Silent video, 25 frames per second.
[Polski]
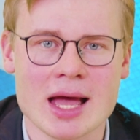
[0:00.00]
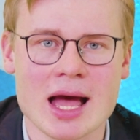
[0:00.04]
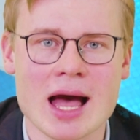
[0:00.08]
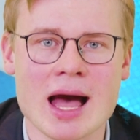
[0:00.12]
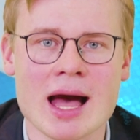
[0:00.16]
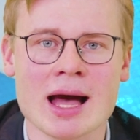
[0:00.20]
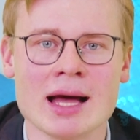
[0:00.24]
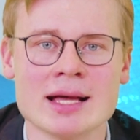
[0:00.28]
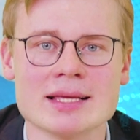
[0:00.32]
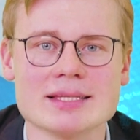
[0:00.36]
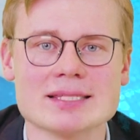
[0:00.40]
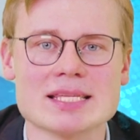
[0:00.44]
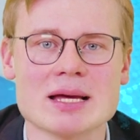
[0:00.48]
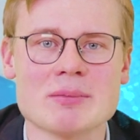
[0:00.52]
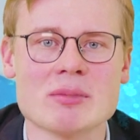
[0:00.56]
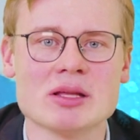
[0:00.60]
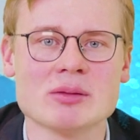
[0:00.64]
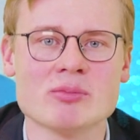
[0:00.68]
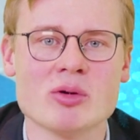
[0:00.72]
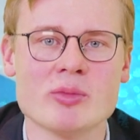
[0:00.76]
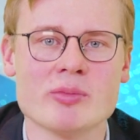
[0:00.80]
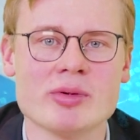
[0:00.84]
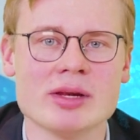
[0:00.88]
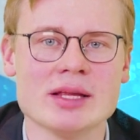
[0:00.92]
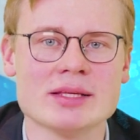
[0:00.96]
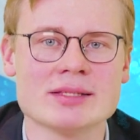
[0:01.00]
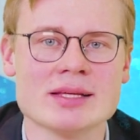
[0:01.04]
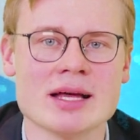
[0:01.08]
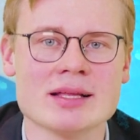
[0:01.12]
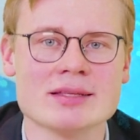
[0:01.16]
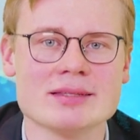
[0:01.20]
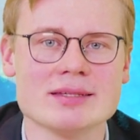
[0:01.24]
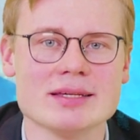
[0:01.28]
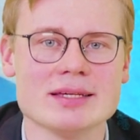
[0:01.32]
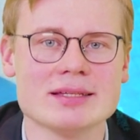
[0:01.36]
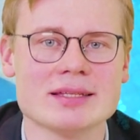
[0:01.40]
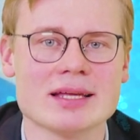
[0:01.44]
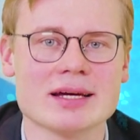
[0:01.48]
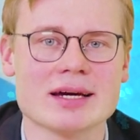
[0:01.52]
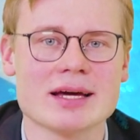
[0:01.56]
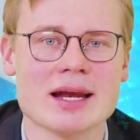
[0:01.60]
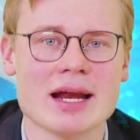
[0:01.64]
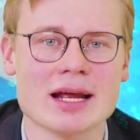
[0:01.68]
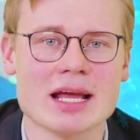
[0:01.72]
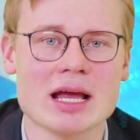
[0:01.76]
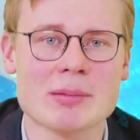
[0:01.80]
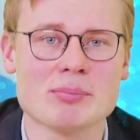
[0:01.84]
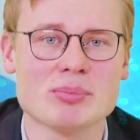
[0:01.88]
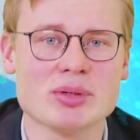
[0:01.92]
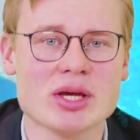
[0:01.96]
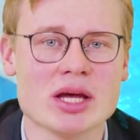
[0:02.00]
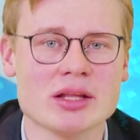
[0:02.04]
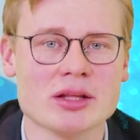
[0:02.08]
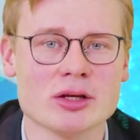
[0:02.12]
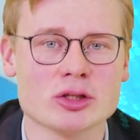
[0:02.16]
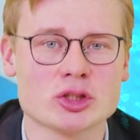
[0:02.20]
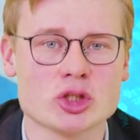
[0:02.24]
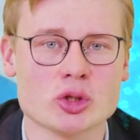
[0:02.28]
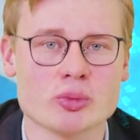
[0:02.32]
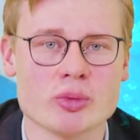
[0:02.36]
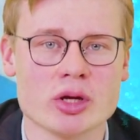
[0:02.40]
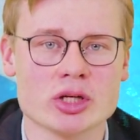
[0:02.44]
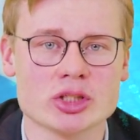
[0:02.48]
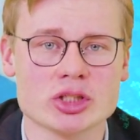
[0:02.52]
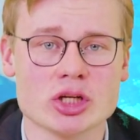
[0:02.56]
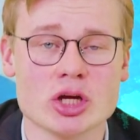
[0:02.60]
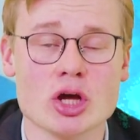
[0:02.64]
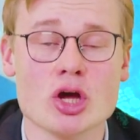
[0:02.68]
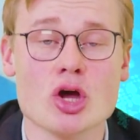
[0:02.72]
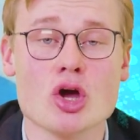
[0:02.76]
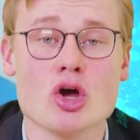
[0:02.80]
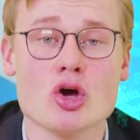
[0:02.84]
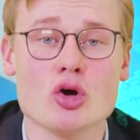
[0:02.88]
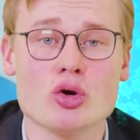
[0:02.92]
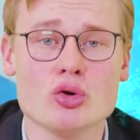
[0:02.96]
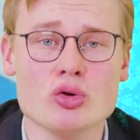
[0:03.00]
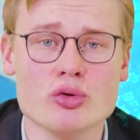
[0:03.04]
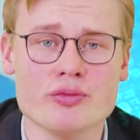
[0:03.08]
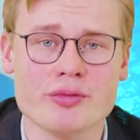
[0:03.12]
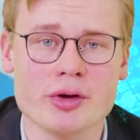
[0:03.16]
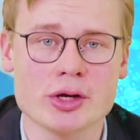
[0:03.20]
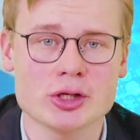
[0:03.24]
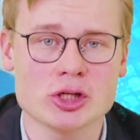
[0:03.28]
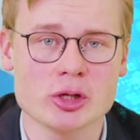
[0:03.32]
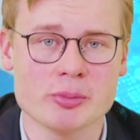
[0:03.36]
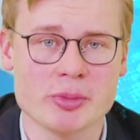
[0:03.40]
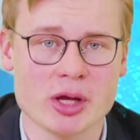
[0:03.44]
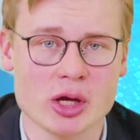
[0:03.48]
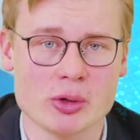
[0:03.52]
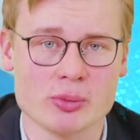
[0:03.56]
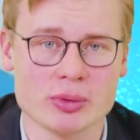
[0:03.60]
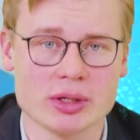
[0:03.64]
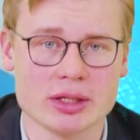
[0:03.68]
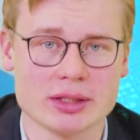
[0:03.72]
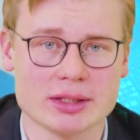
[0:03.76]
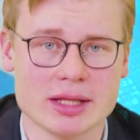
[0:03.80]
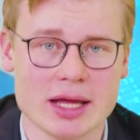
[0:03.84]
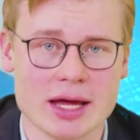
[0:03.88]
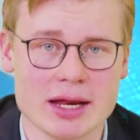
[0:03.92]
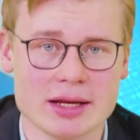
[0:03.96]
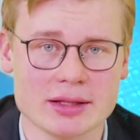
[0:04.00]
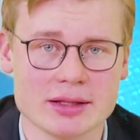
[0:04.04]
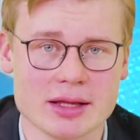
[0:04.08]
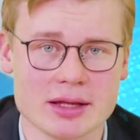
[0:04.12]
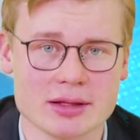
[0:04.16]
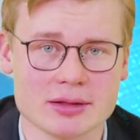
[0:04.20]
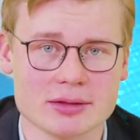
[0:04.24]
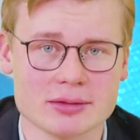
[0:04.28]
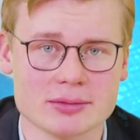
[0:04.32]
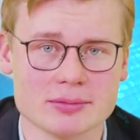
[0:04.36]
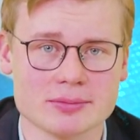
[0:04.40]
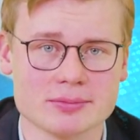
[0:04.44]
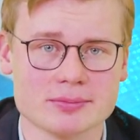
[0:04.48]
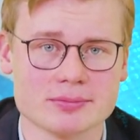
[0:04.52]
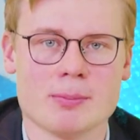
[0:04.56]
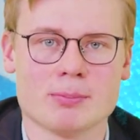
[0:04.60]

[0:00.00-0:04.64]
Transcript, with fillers: A zamęt mobilizacji i nagrania pijanych żołnierzy również obiegły internet.